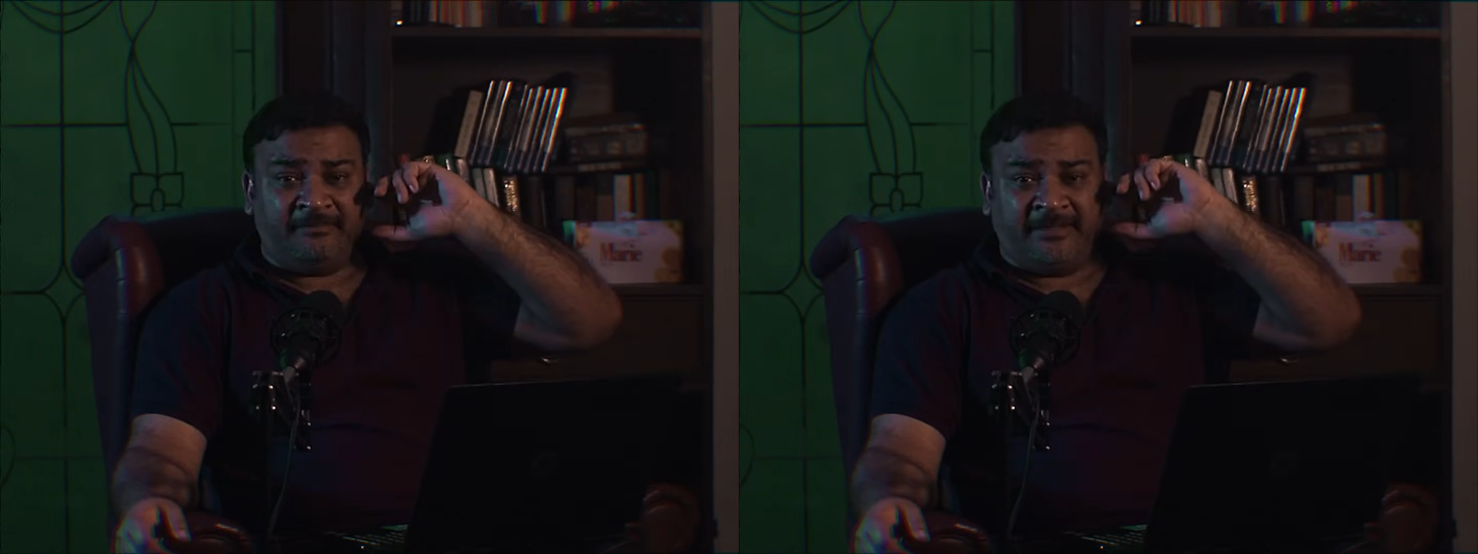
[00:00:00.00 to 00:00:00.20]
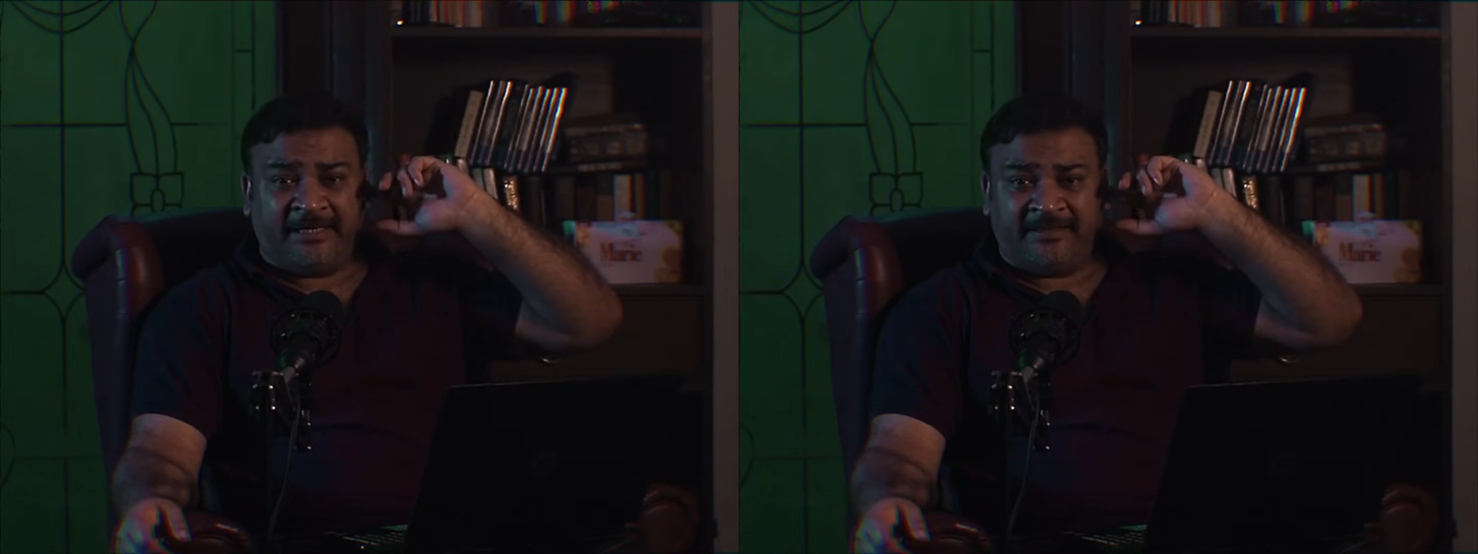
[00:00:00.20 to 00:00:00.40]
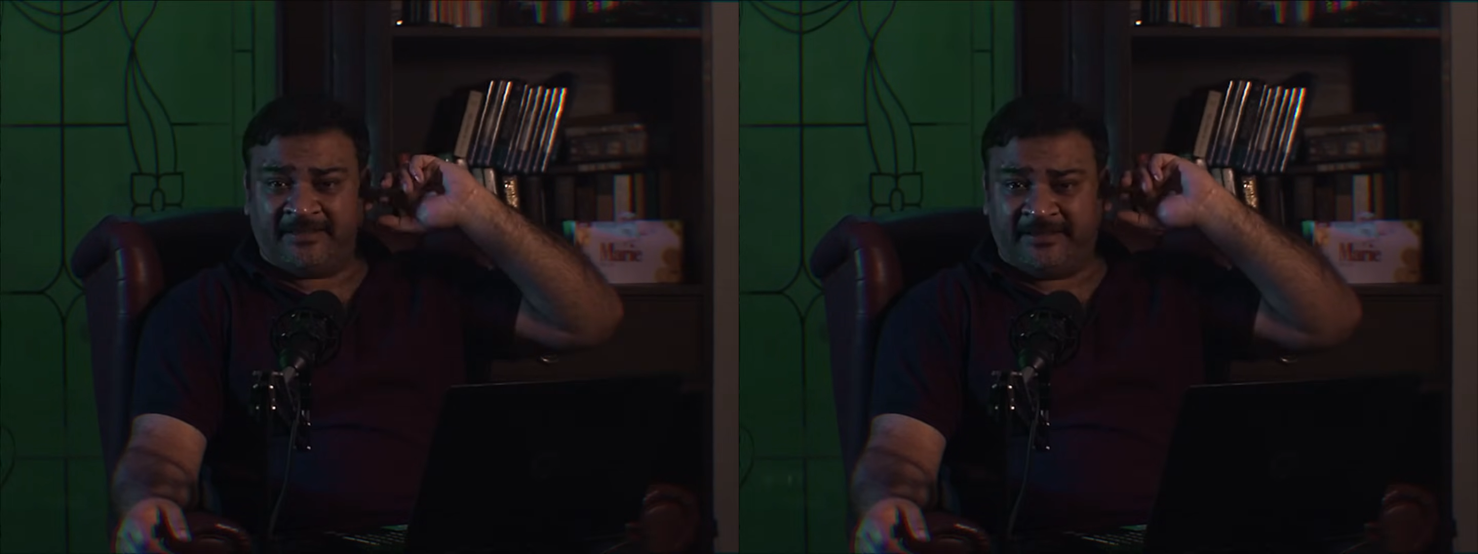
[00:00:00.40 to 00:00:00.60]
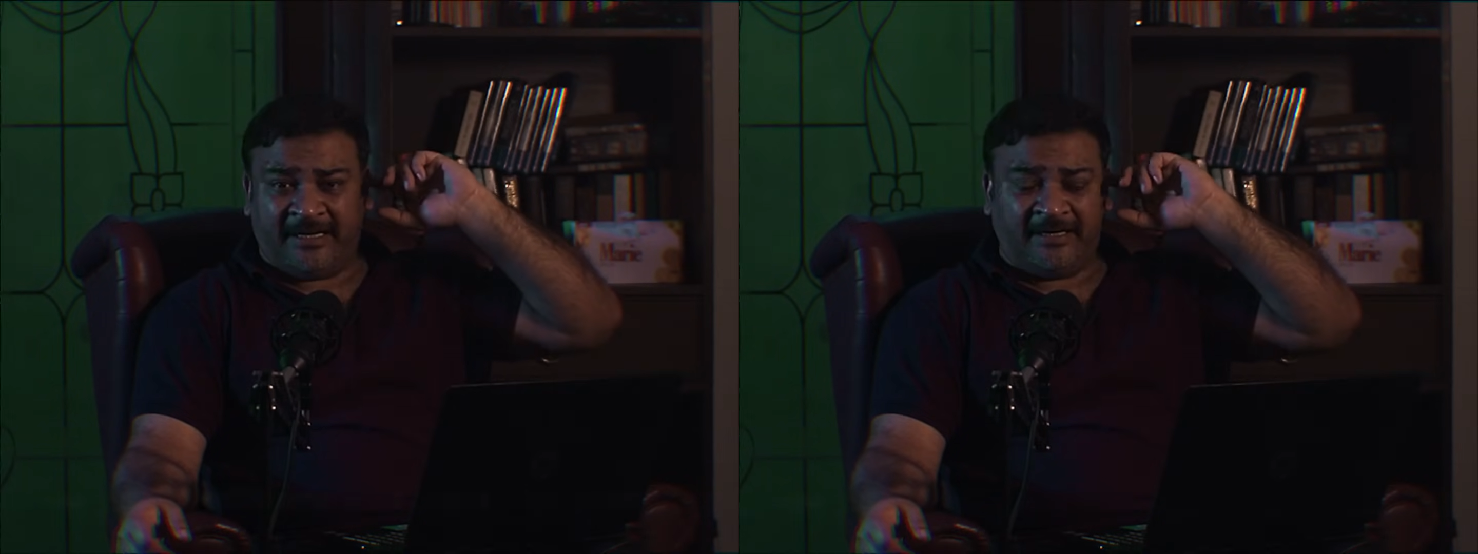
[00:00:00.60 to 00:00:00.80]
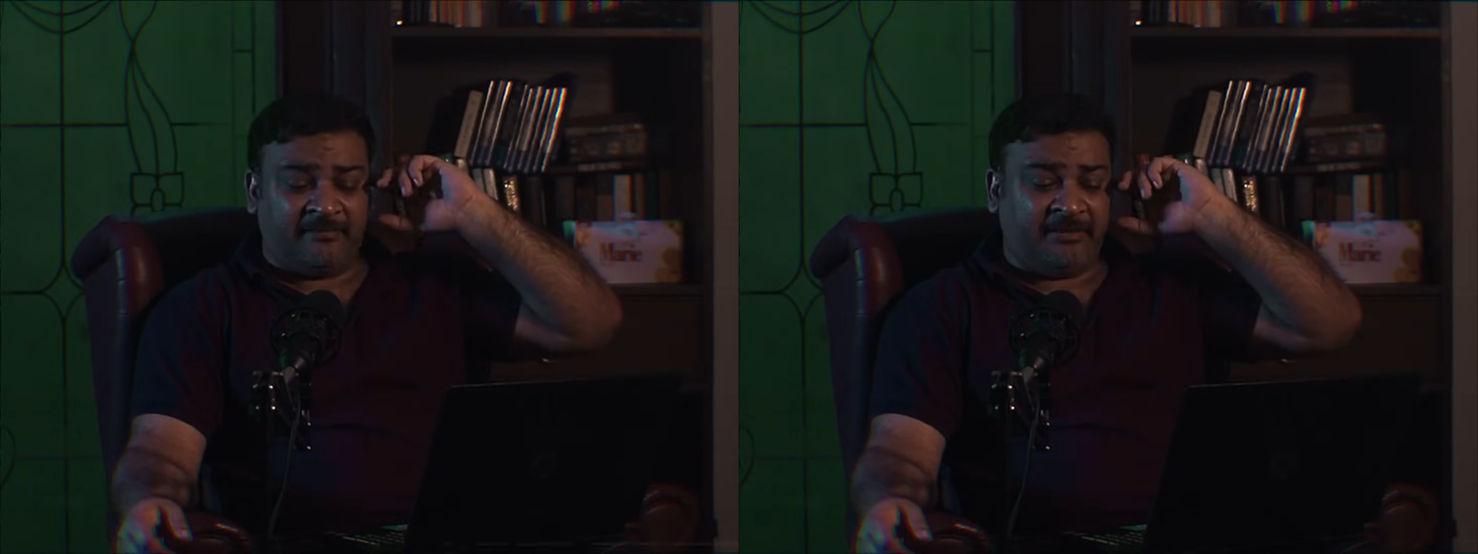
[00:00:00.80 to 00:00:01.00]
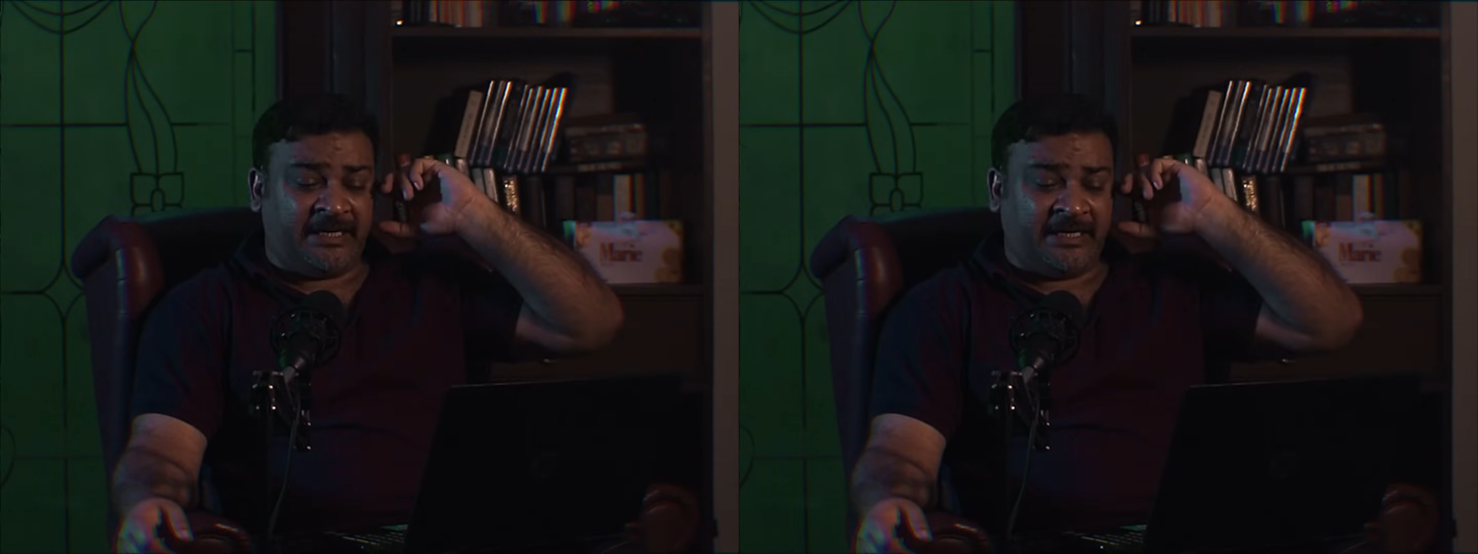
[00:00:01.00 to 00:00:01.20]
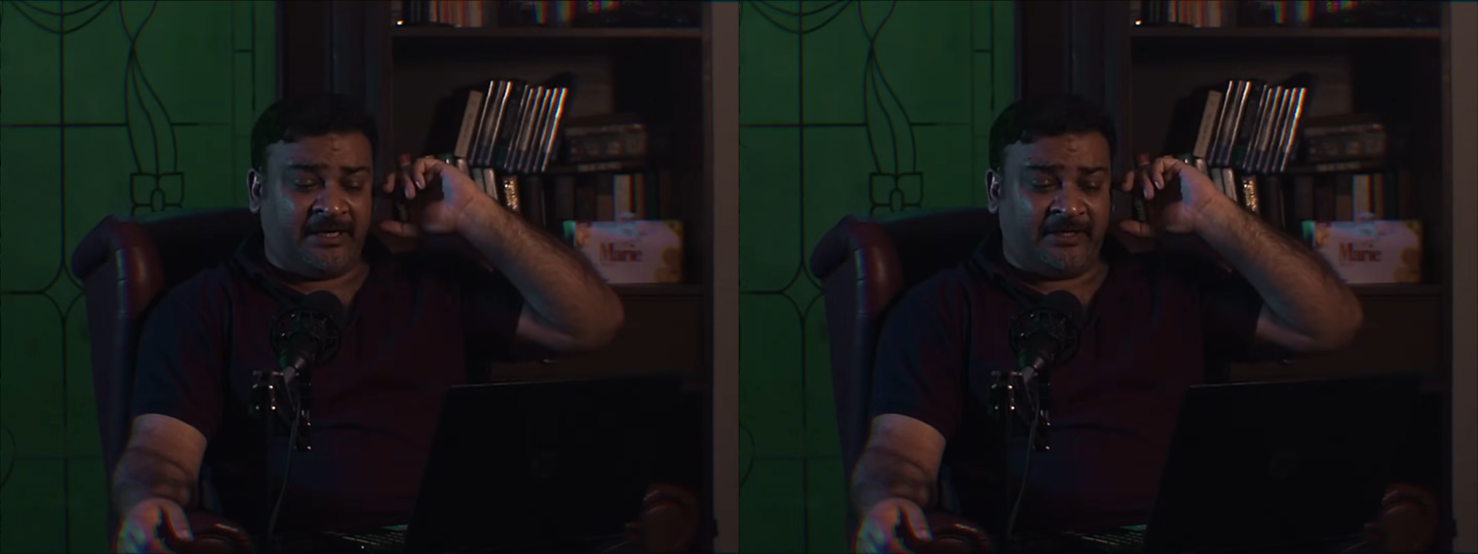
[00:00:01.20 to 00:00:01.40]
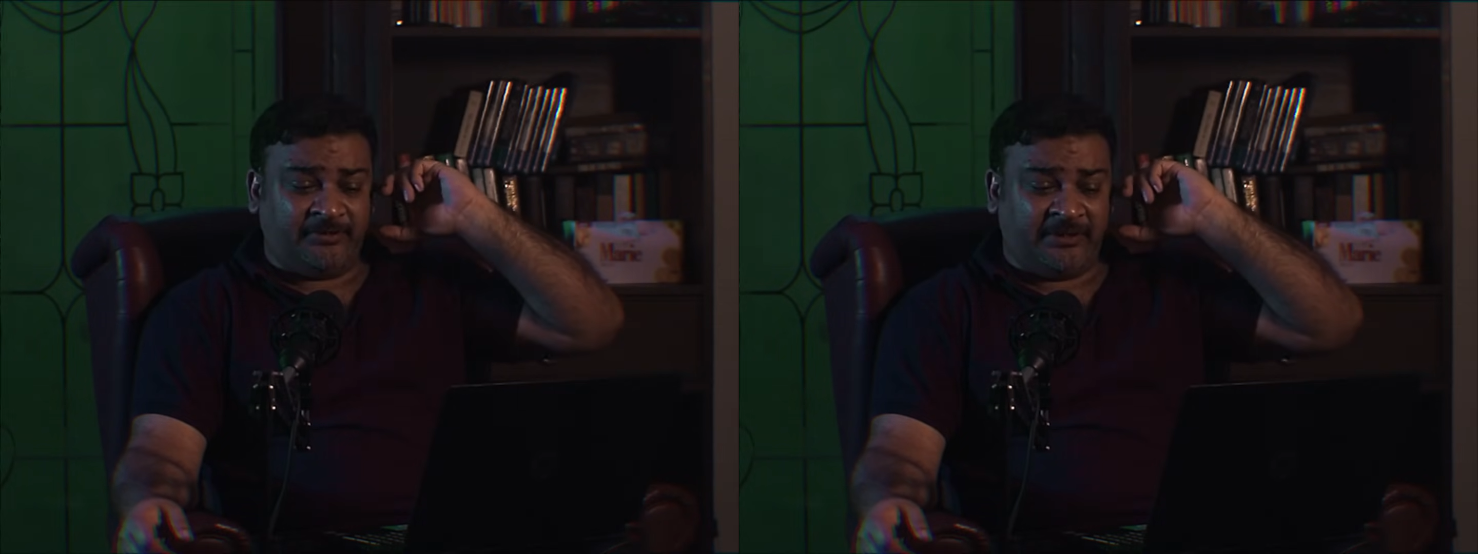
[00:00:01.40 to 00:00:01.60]
अब ये कहते हैं दायरा
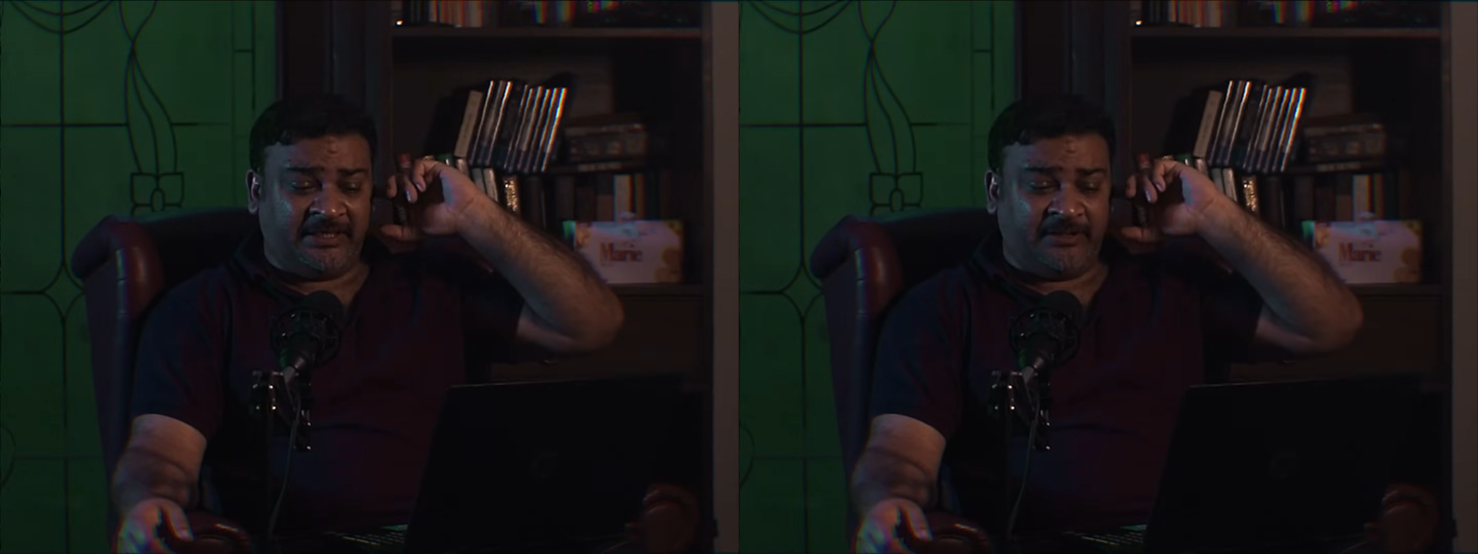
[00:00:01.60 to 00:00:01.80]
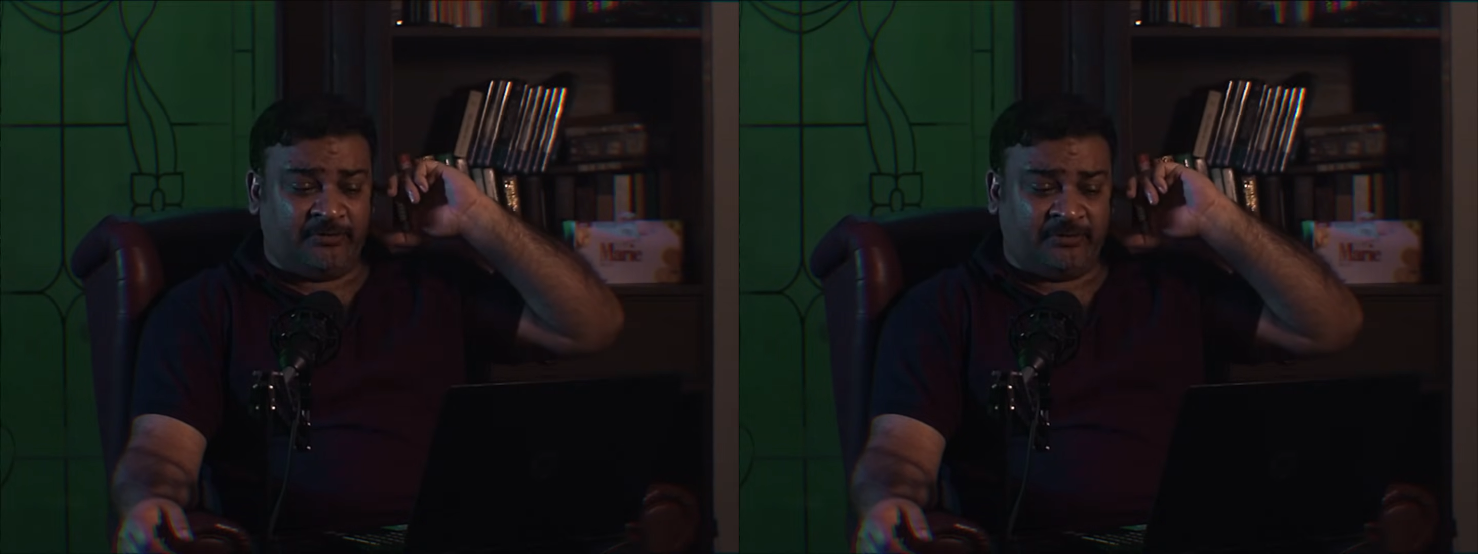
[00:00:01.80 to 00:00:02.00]
बनाया जो इनके